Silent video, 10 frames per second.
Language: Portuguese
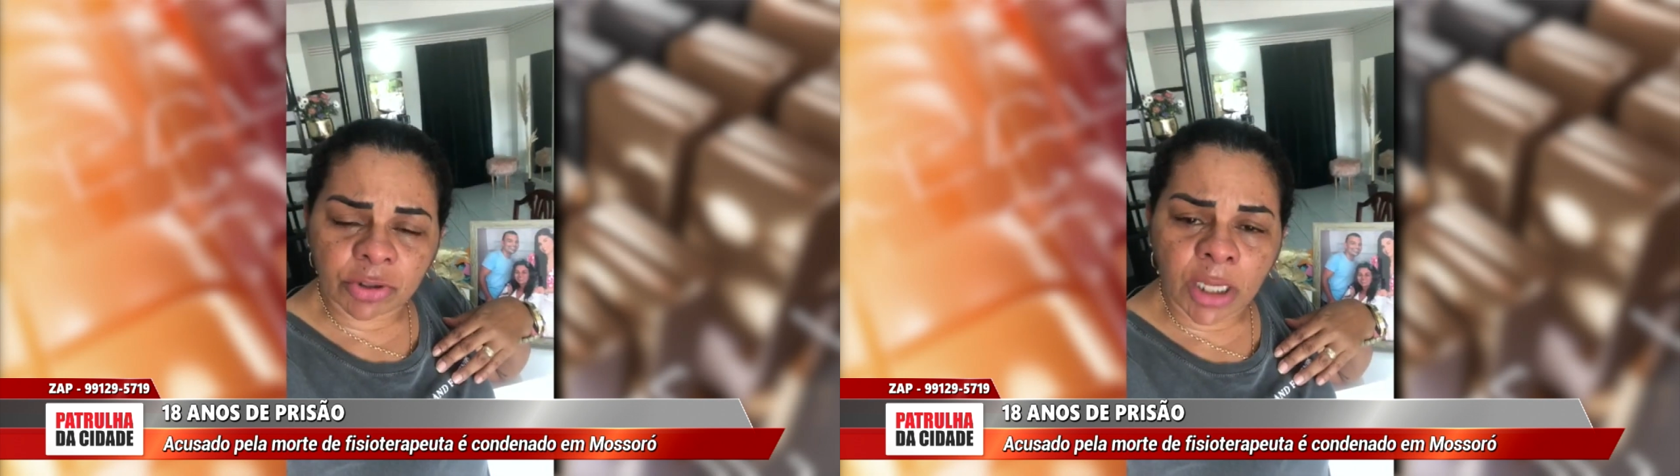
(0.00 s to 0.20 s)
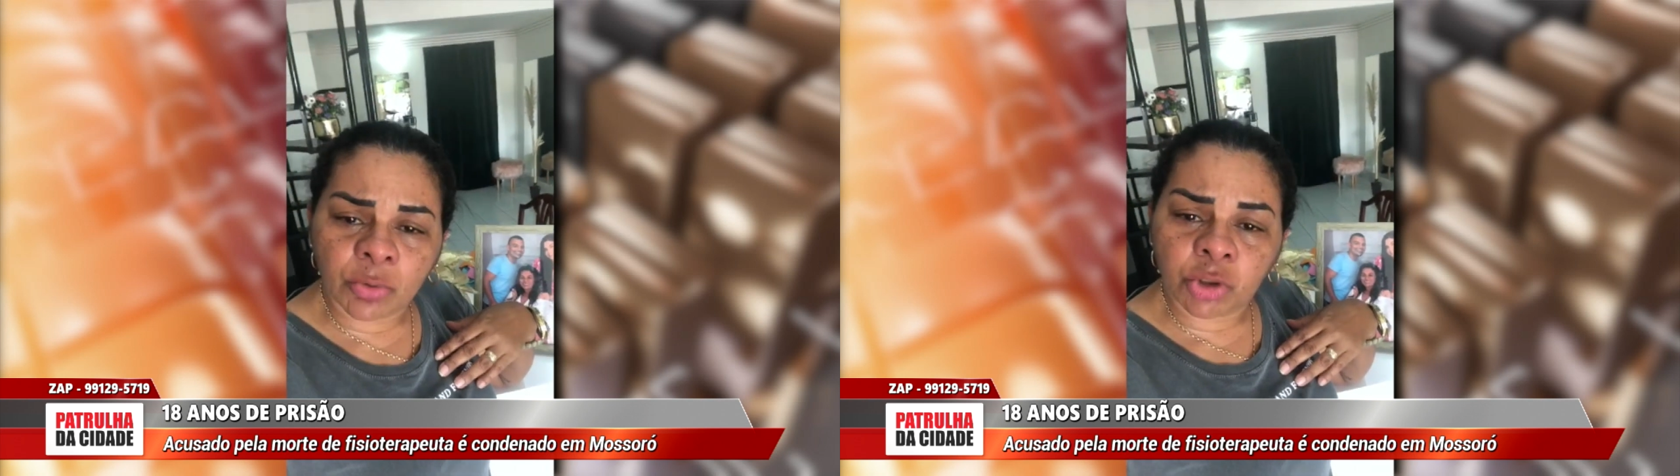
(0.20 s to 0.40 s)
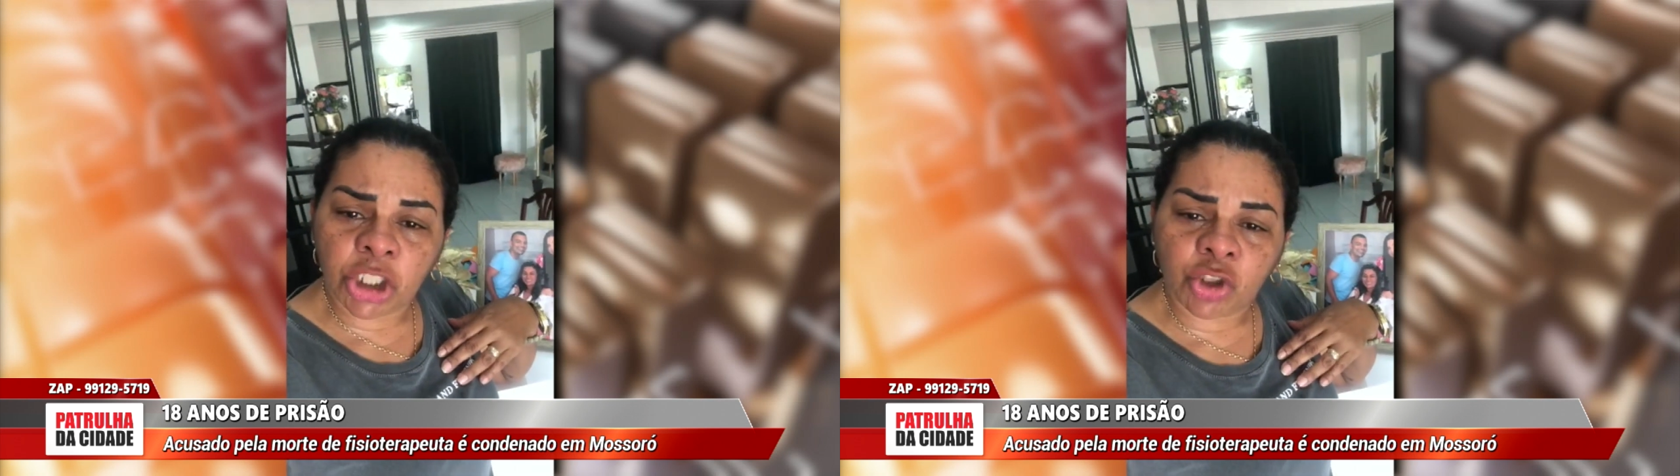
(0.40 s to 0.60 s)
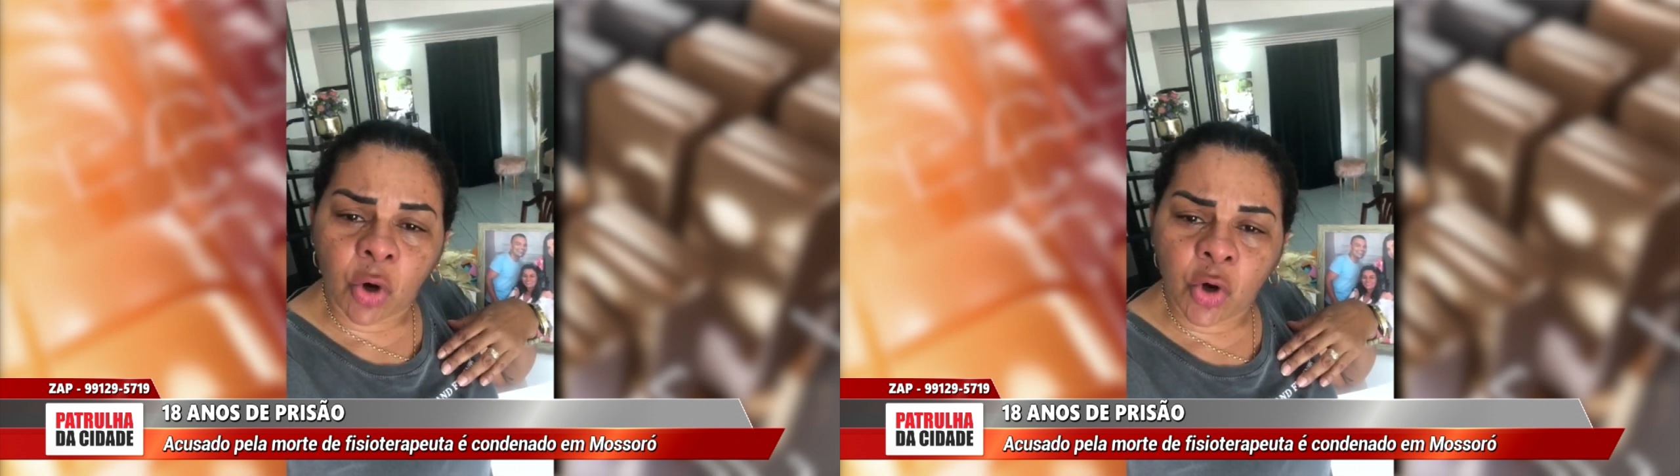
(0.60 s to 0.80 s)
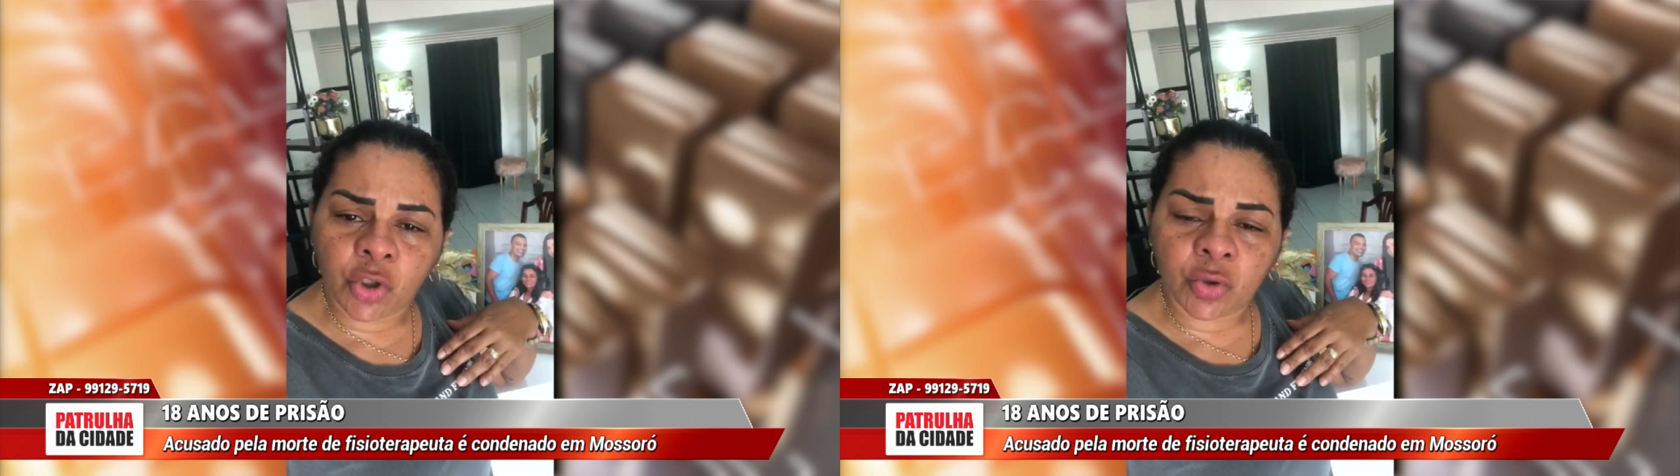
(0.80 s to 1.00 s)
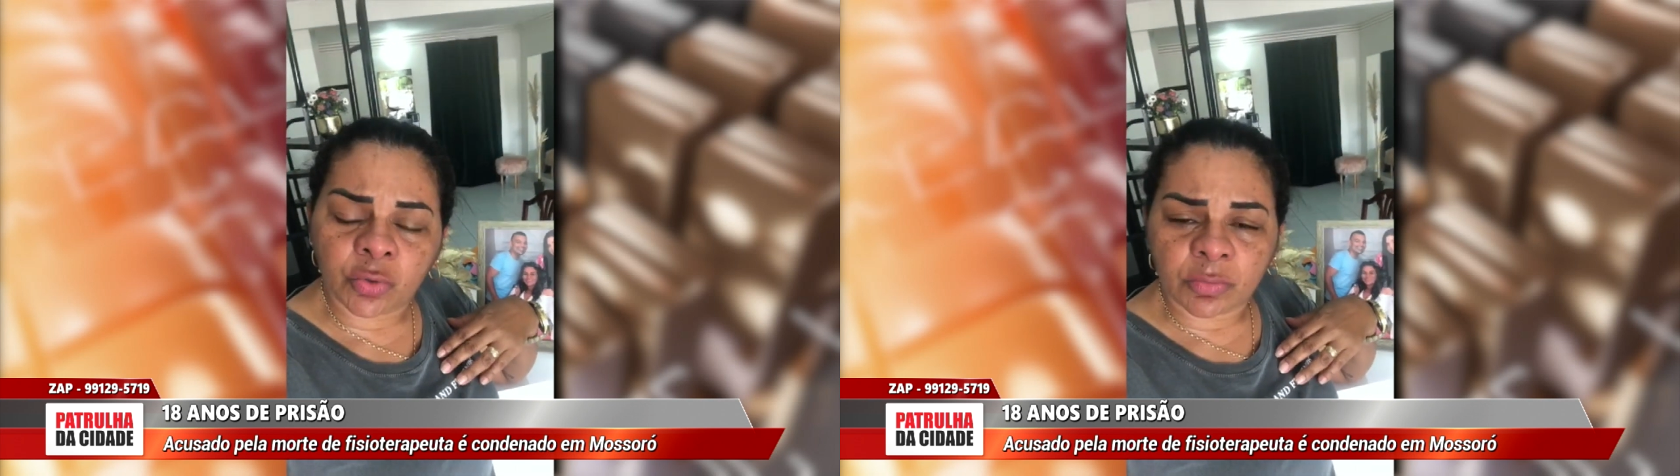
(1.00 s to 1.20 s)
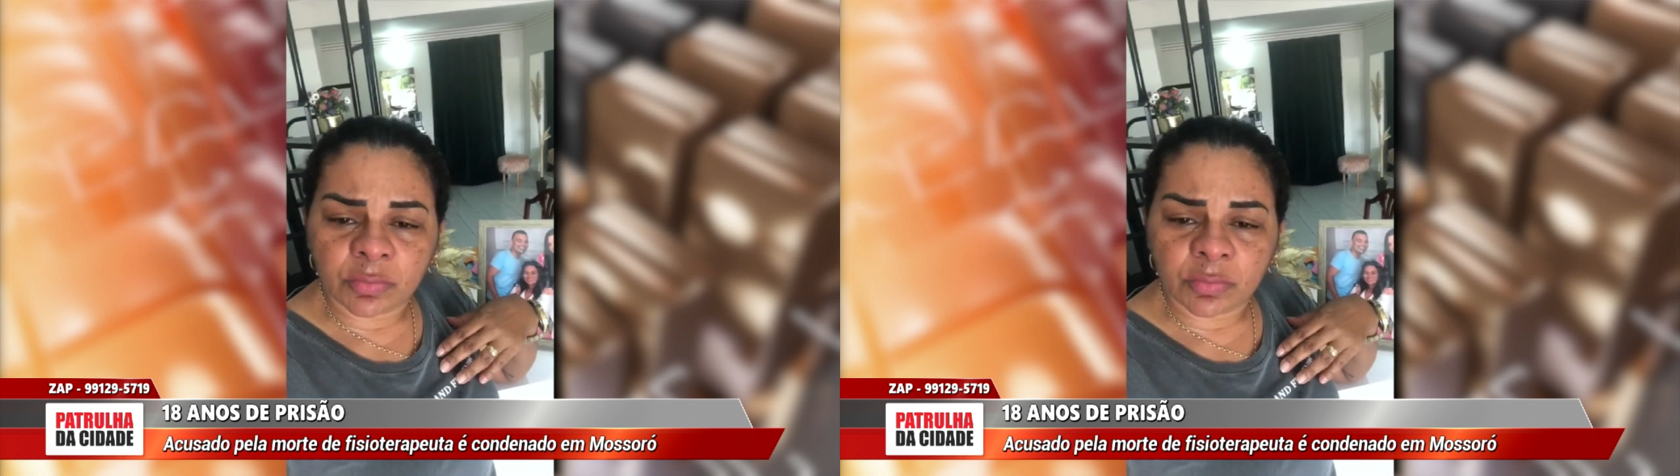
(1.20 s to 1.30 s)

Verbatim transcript: dando um de doido.